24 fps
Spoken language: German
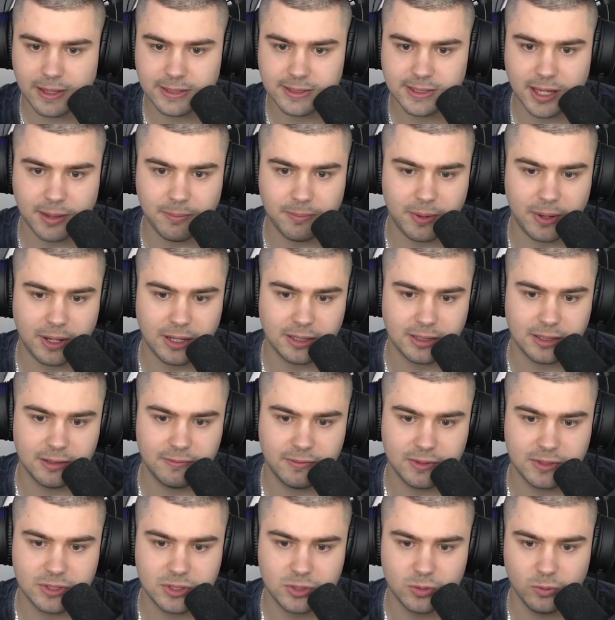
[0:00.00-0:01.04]
Ich habe halt
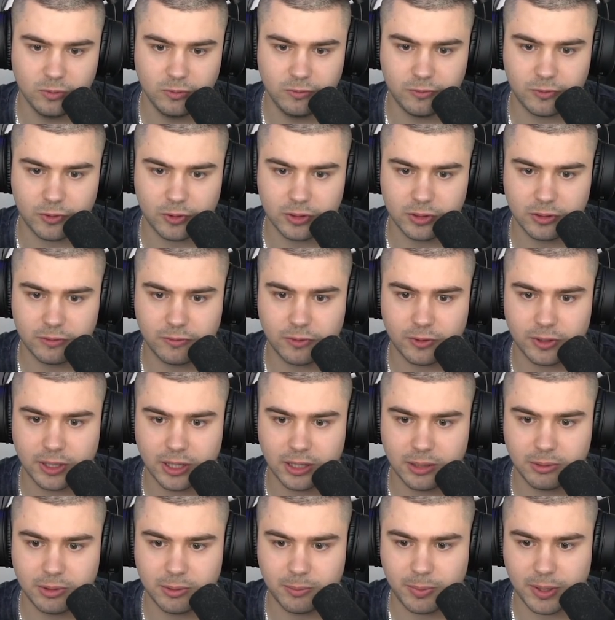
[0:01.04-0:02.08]
eine Vision, Freunde, von
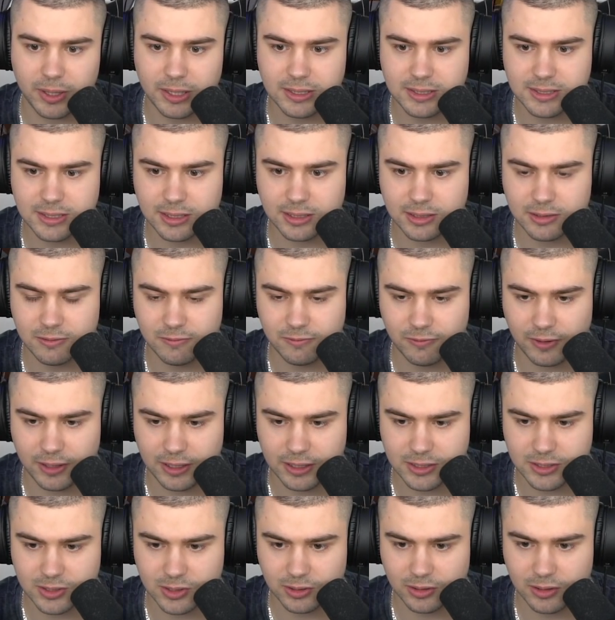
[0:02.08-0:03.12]
einem gepanzerten
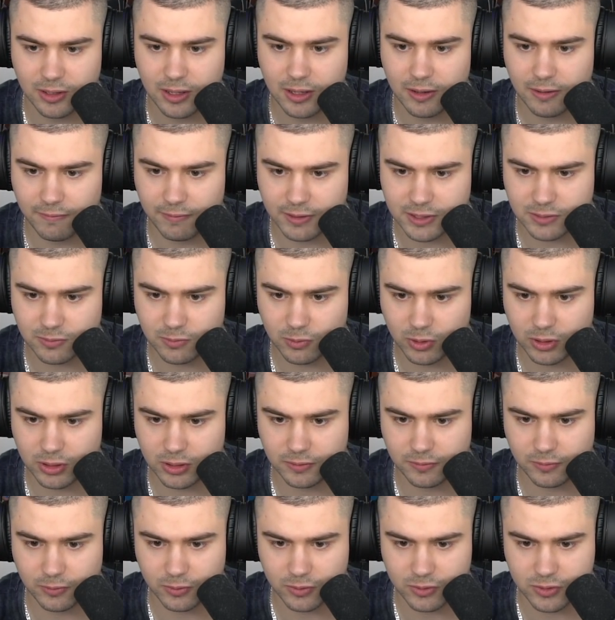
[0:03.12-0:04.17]
Fahrzeug, was
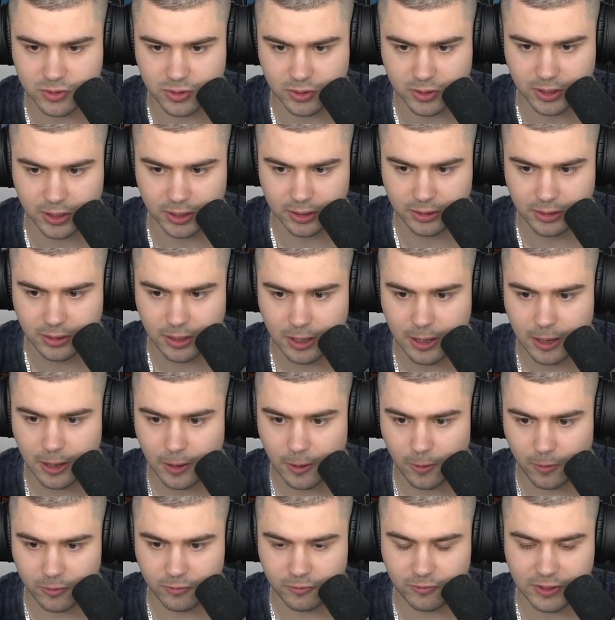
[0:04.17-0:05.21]
wirklich funktioniert.
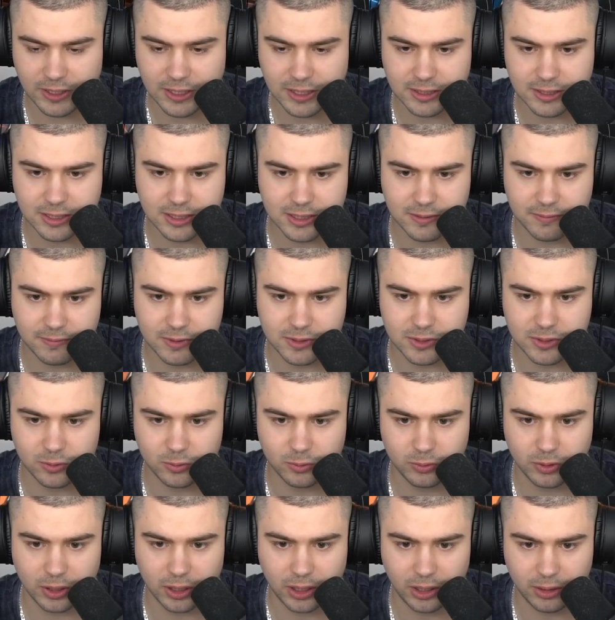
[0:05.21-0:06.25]
Und wenn ich diese
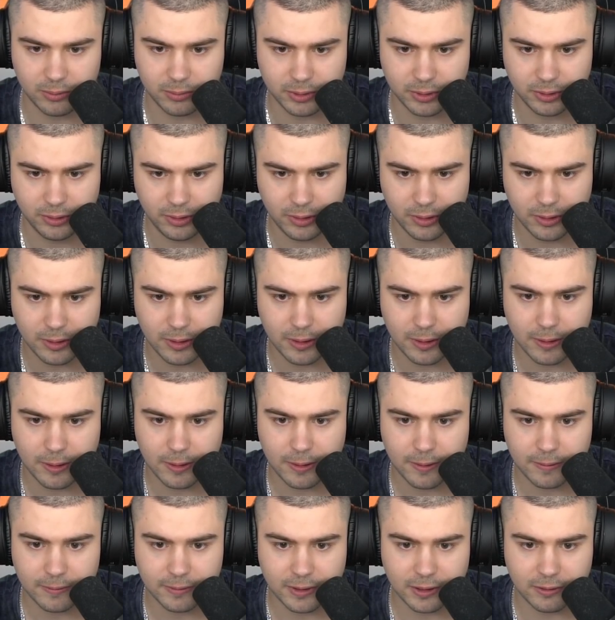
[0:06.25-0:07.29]
Vision habe,
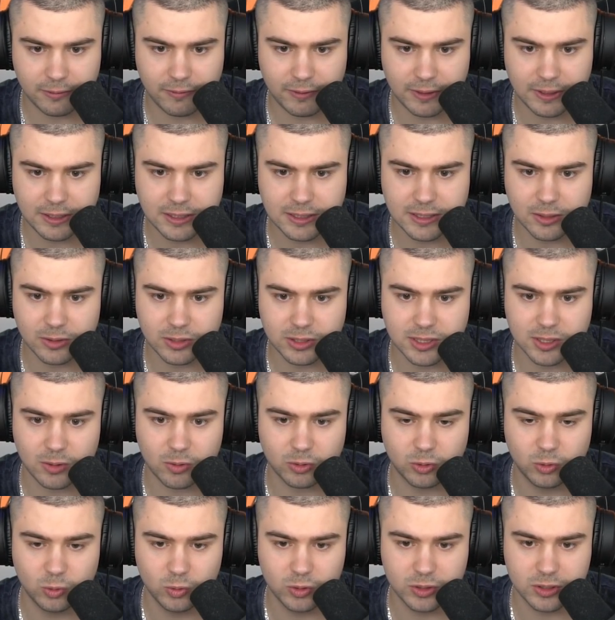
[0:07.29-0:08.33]
dann werde ich es
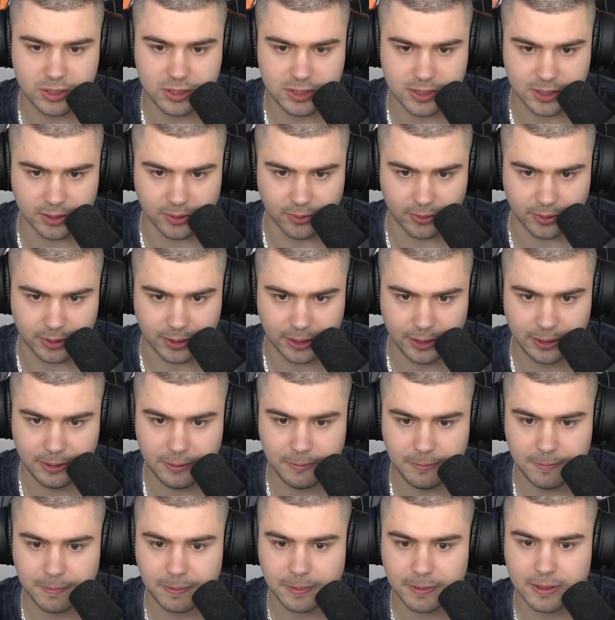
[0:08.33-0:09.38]
auch durchziehen,
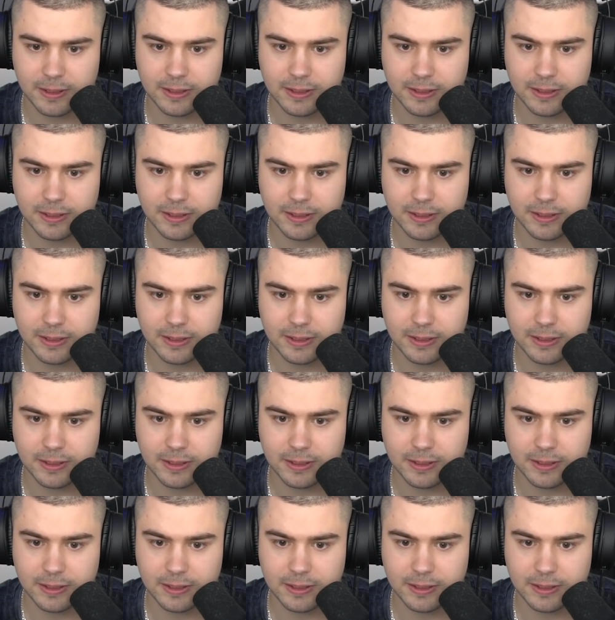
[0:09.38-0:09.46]
okay?